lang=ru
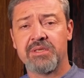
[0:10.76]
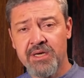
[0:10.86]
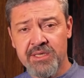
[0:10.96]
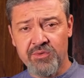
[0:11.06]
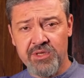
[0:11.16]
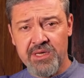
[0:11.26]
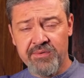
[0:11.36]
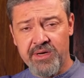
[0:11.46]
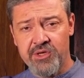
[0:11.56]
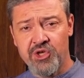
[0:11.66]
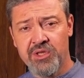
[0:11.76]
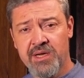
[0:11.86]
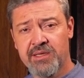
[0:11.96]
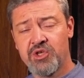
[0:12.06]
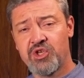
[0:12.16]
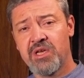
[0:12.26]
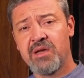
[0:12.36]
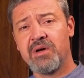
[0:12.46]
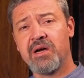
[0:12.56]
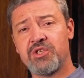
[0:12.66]
Здравствуйте, товарищи! Итак,
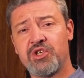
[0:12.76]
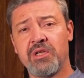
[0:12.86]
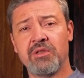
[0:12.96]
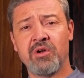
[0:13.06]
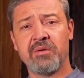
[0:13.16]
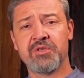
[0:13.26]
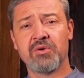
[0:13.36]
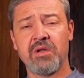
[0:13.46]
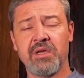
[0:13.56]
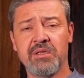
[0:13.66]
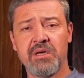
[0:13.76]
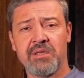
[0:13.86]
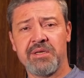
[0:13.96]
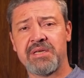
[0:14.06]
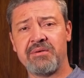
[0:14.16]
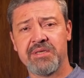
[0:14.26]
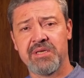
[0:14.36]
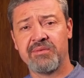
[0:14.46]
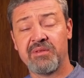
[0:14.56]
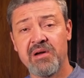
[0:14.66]
начинаем очередной обзор легендарной
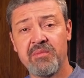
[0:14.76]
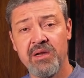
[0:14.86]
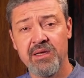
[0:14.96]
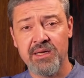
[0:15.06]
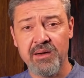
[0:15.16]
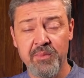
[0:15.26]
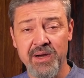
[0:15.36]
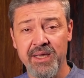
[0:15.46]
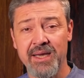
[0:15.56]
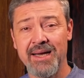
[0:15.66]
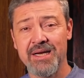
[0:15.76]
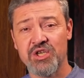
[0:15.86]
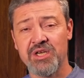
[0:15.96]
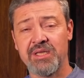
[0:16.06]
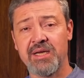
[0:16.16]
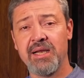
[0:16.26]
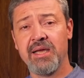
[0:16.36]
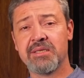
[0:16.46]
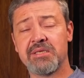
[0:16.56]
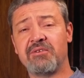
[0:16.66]
советский автомобиль от компании Ашет
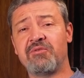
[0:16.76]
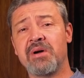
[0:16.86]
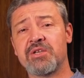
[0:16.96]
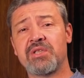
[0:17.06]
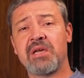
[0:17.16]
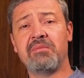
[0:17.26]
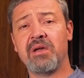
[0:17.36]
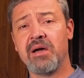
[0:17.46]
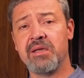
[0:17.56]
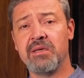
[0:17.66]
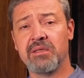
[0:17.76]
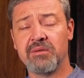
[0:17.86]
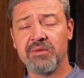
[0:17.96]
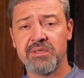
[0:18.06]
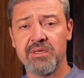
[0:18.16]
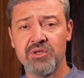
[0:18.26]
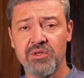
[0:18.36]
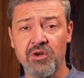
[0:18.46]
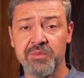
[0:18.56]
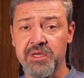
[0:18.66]
Коллекция в масштабе 1 к
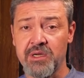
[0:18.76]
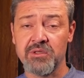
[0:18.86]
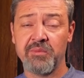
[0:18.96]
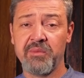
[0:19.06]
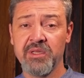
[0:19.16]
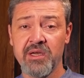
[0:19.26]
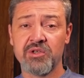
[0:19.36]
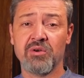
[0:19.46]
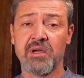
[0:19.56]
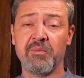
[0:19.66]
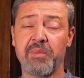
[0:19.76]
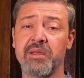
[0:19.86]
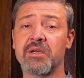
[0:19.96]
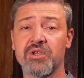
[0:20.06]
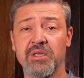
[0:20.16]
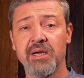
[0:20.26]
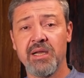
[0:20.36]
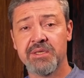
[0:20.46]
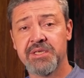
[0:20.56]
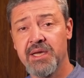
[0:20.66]
24. Сразу напоминаю, что компания Ашет
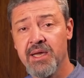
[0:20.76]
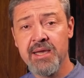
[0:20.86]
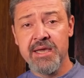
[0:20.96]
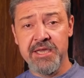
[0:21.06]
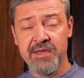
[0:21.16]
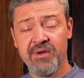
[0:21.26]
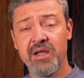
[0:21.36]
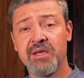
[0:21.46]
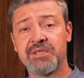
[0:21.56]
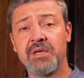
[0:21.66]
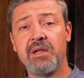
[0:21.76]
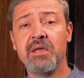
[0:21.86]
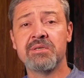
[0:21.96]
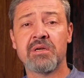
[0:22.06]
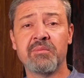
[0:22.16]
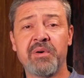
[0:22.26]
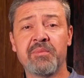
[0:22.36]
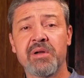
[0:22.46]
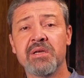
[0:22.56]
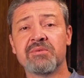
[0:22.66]
Коллекция является лидером по
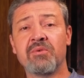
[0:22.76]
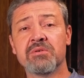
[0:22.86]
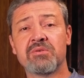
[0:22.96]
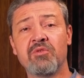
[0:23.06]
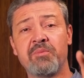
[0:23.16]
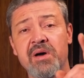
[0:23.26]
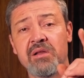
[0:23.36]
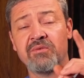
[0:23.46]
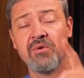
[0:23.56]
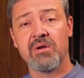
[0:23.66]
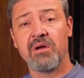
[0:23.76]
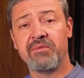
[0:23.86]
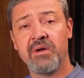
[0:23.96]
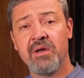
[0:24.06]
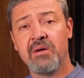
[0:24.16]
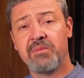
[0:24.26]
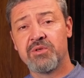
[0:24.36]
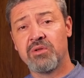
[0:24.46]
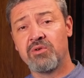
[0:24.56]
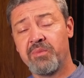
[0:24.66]
производству портворков.
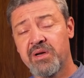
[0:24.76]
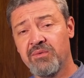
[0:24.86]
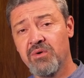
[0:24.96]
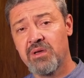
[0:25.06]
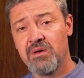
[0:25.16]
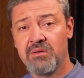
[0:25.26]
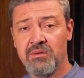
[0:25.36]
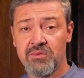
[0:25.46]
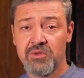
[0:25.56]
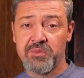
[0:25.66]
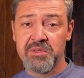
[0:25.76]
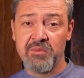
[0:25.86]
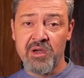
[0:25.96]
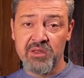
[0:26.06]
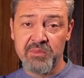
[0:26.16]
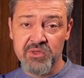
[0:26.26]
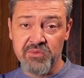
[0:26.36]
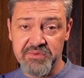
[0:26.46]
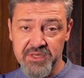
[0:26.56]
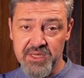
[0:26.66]
Что такое портворки? Ну, собственно, мои от
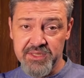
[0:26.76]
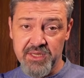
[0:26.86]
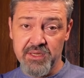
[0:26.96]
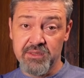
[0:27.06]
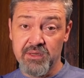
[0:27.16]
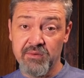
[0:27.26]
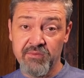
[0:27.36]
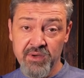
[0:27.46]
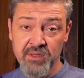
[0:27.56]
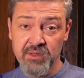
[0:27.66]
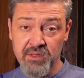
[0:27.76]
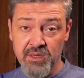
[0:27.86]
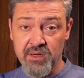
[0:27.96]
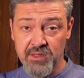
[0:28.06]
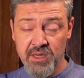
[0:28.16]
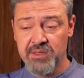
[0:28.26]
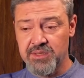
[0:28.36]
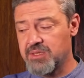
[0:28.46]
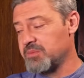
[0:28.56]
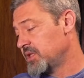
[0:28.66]
Москвы всегда знаете. В
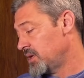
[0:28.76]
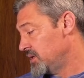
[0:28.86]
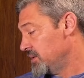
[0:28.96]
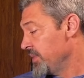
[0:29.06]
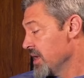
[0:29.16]
интернете смотрите.